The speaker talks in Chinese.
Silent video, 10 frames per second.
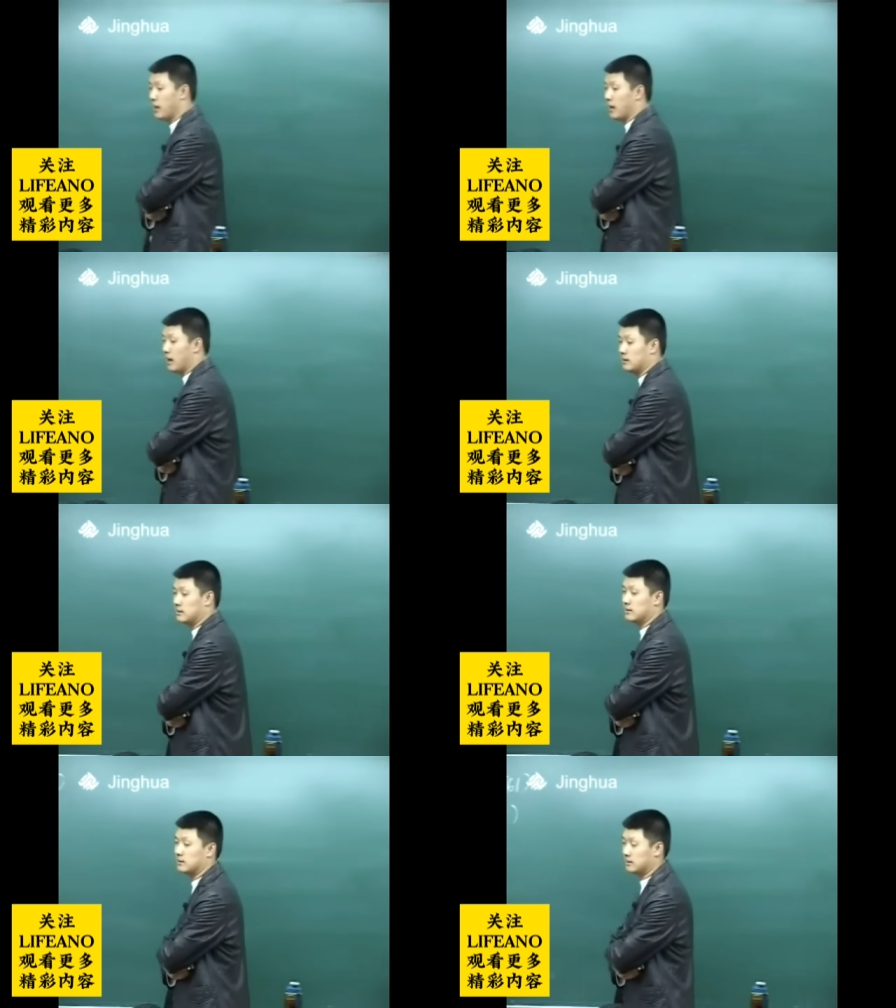么样
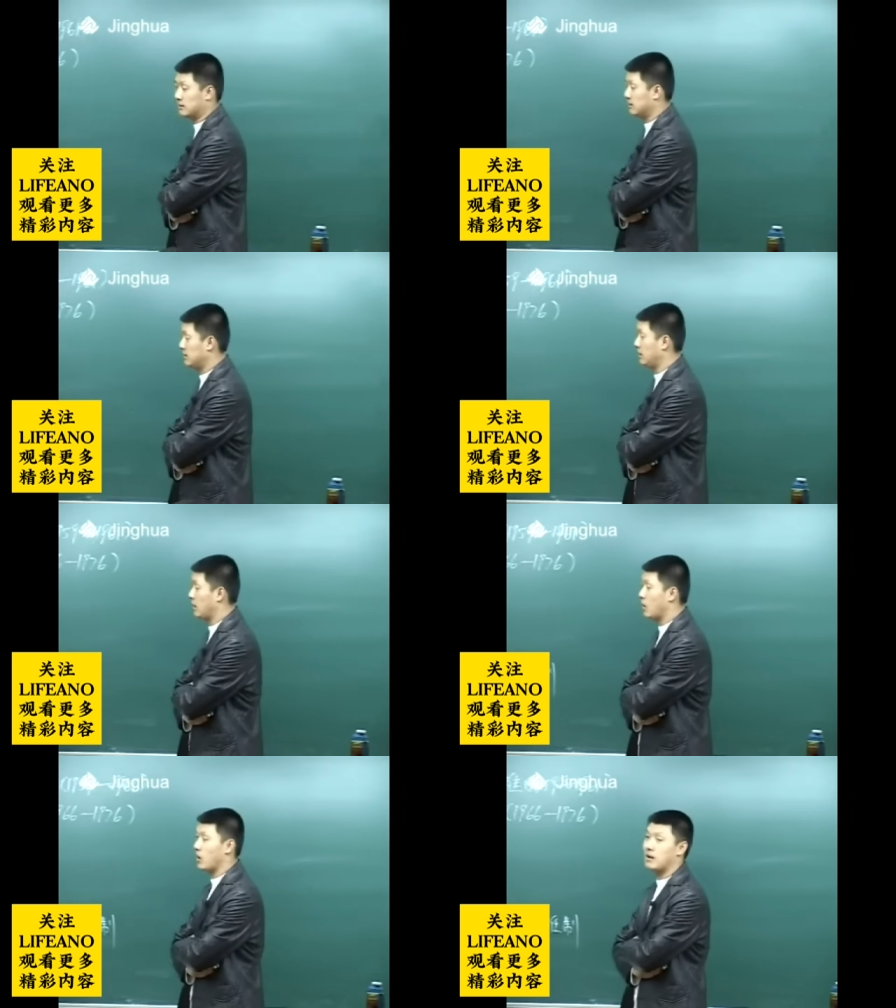提
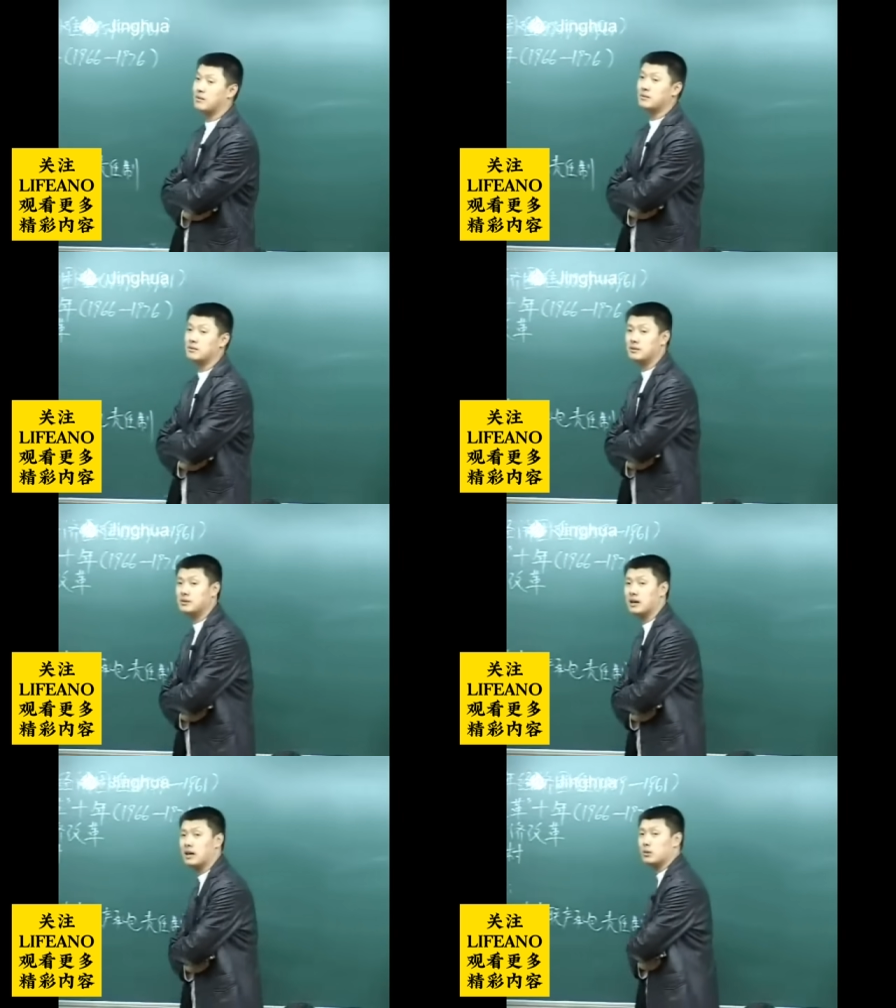高了
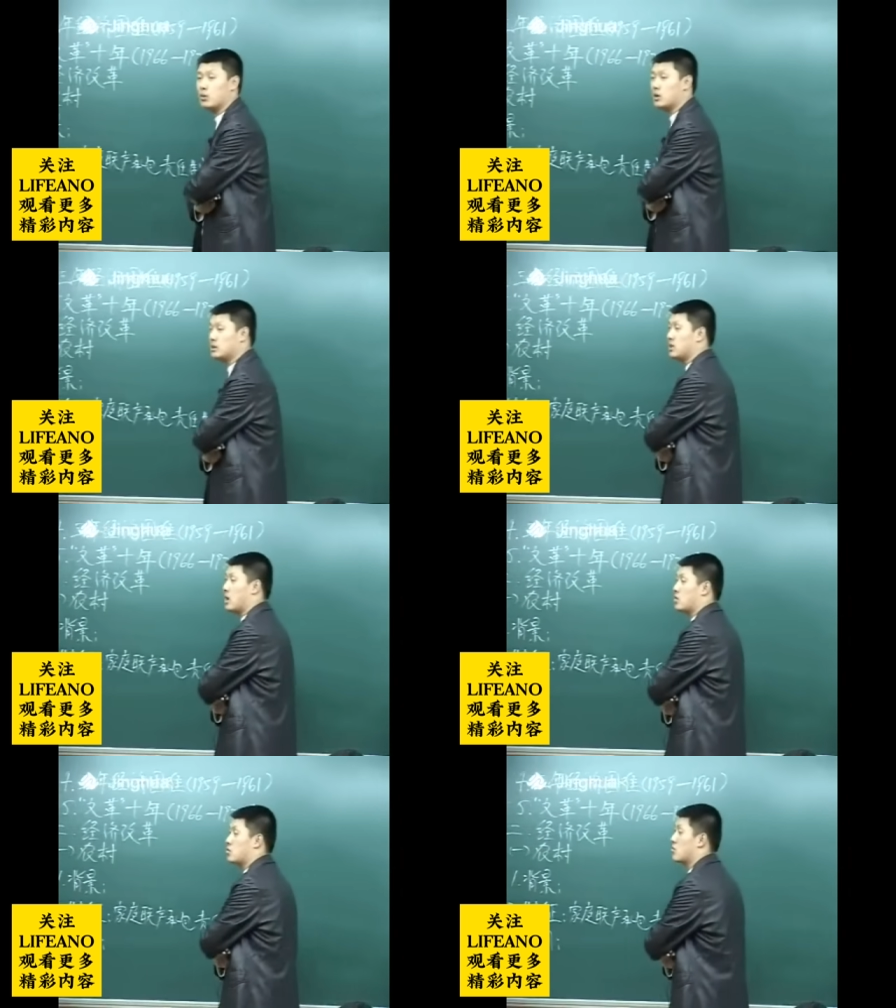啊？我
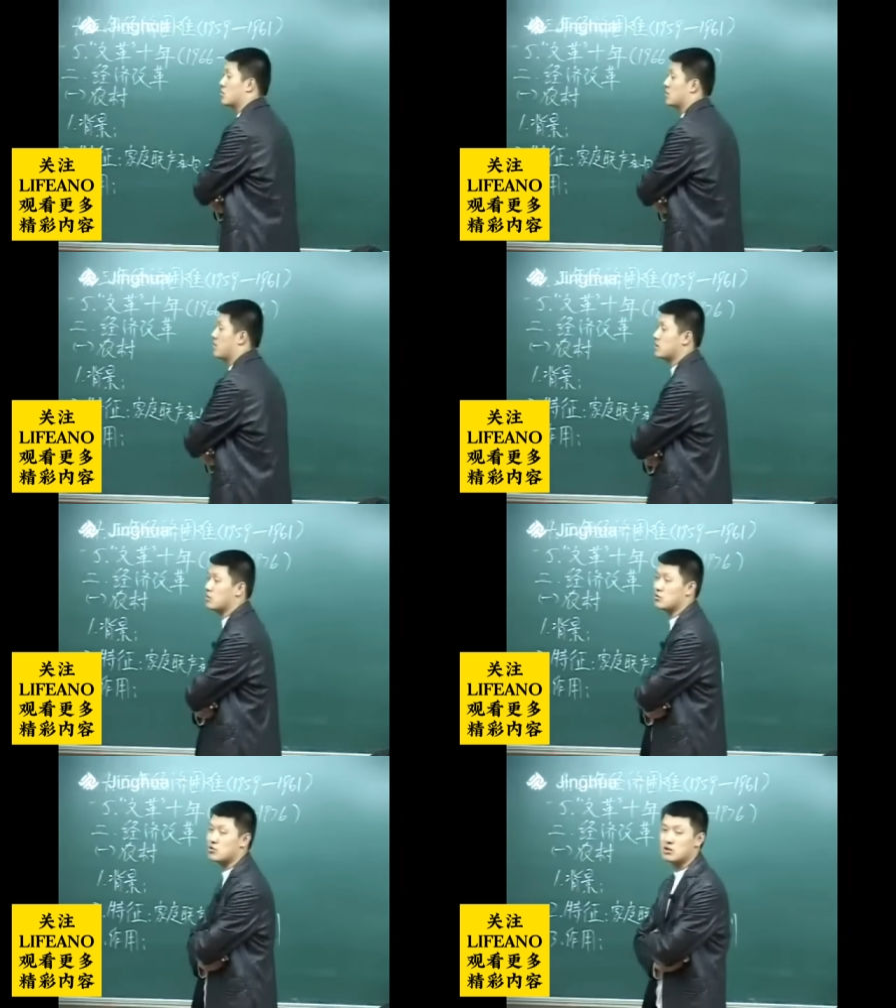想种什么
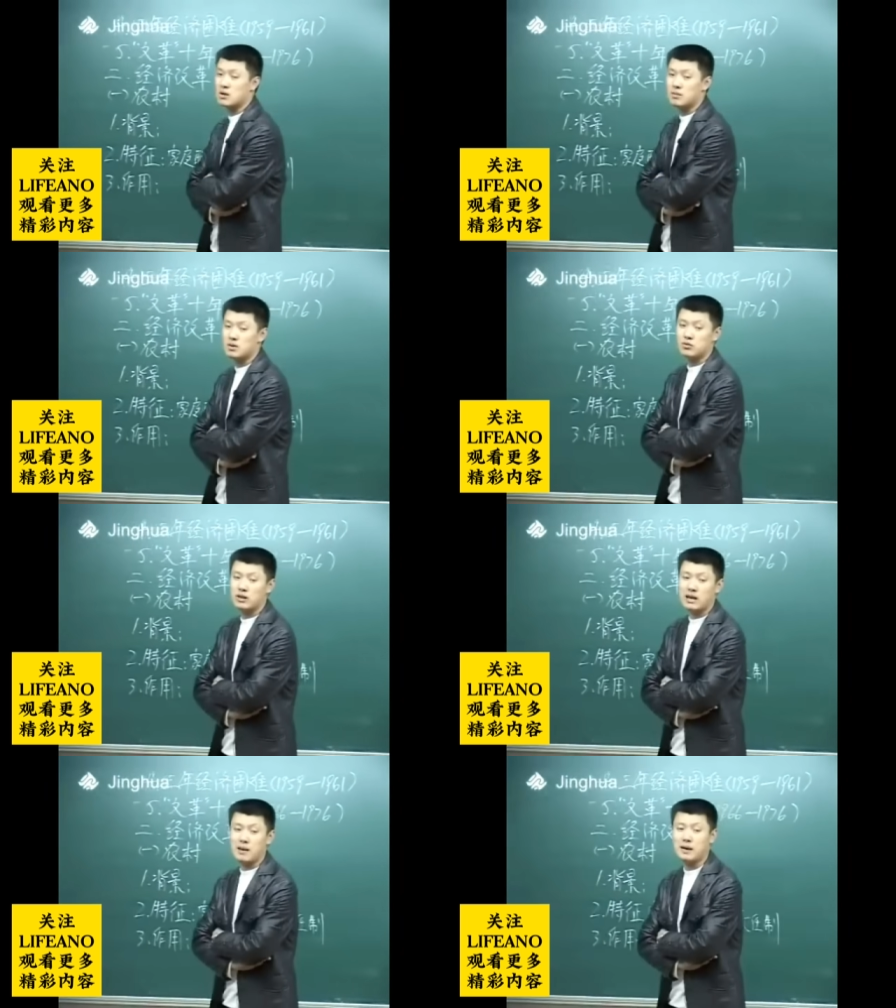就种什么，除
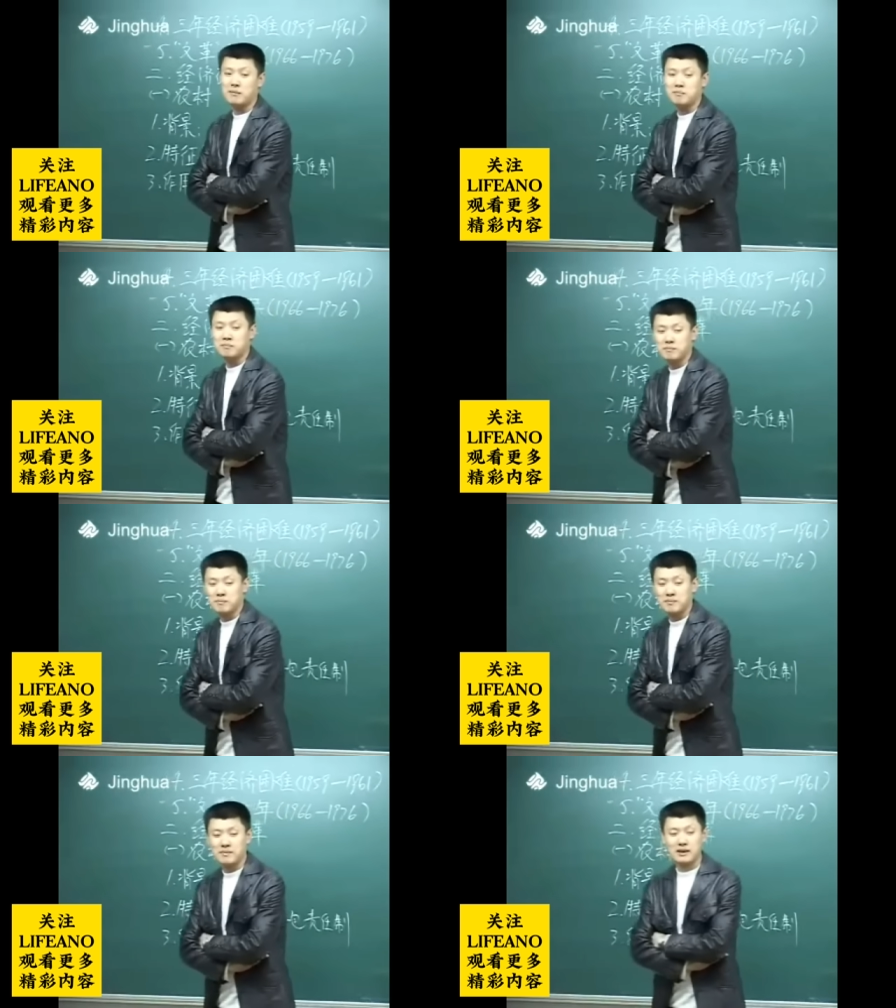了鸦片，
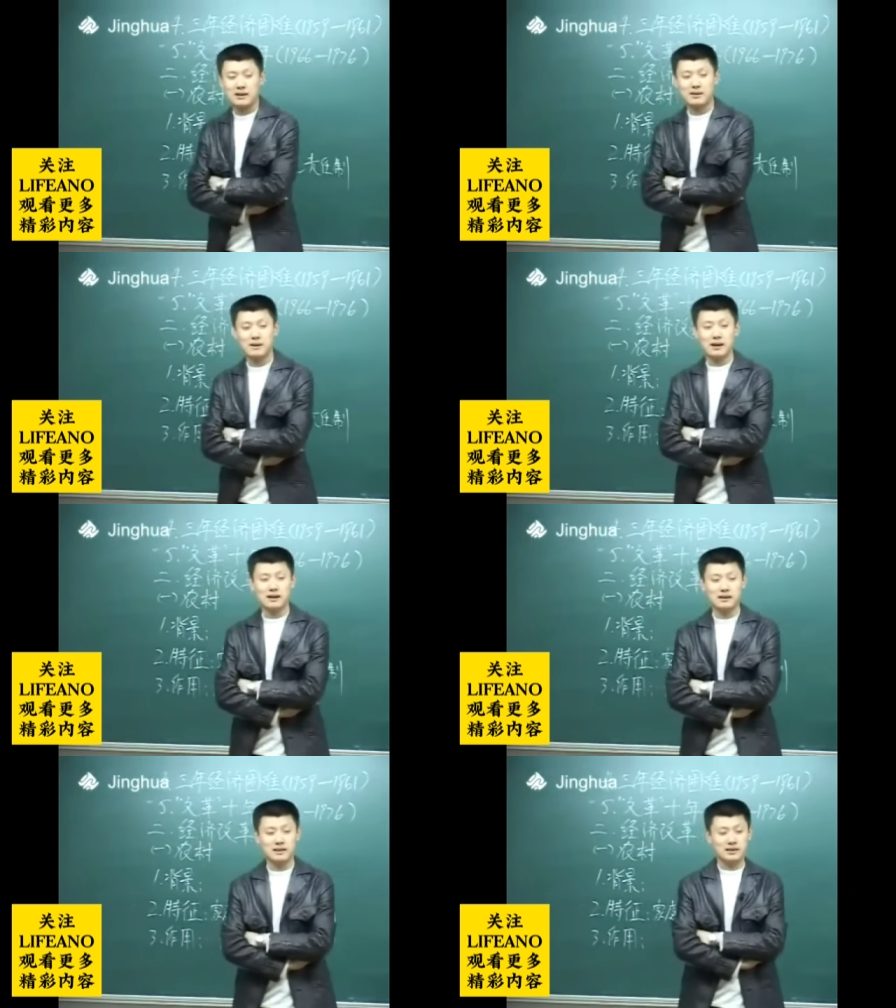是
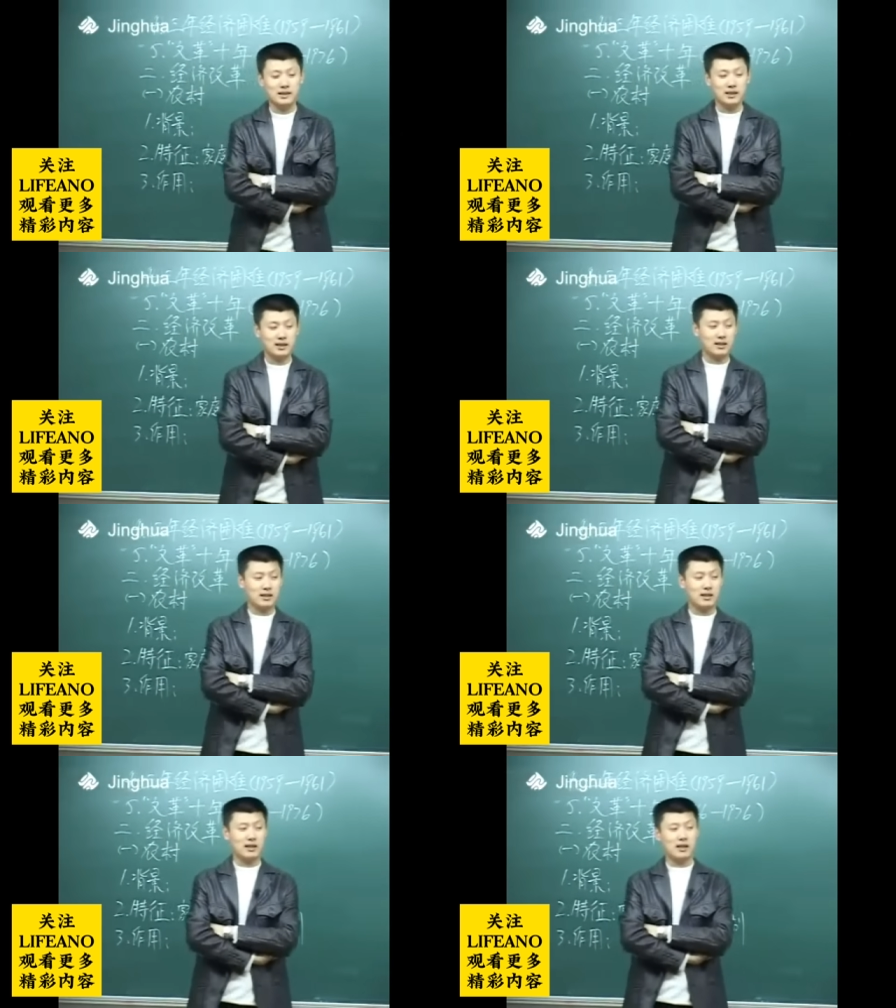吧？这个
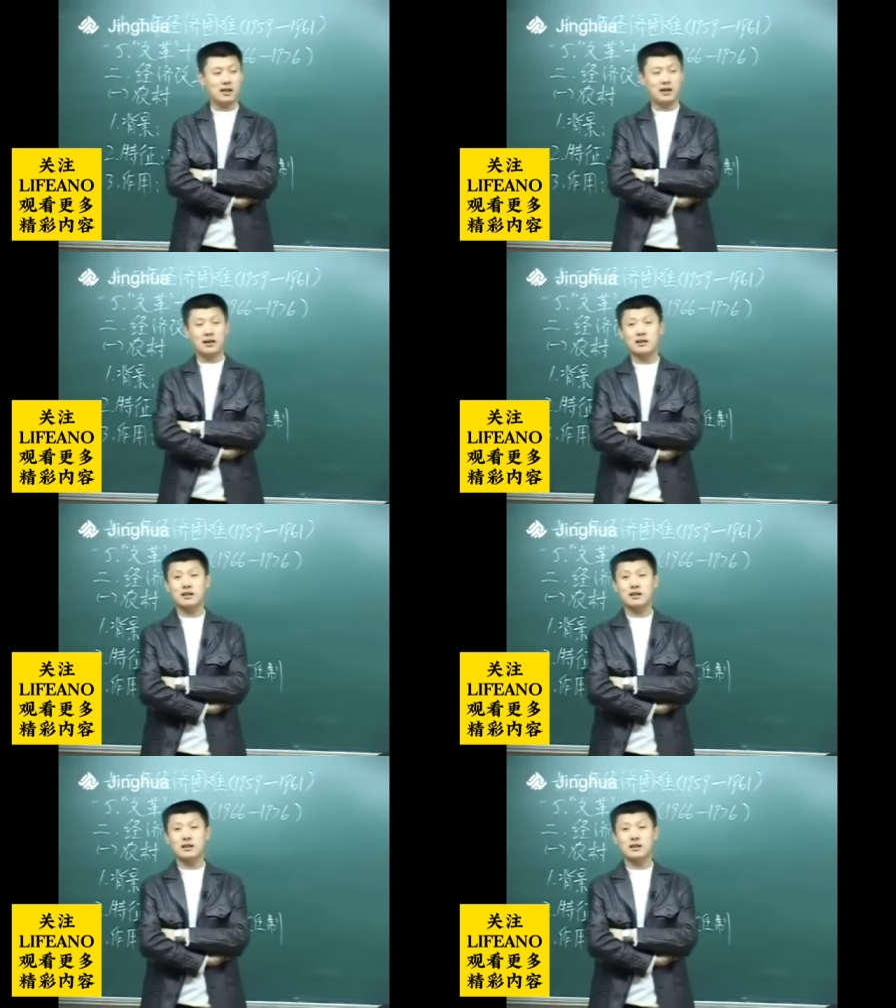这个。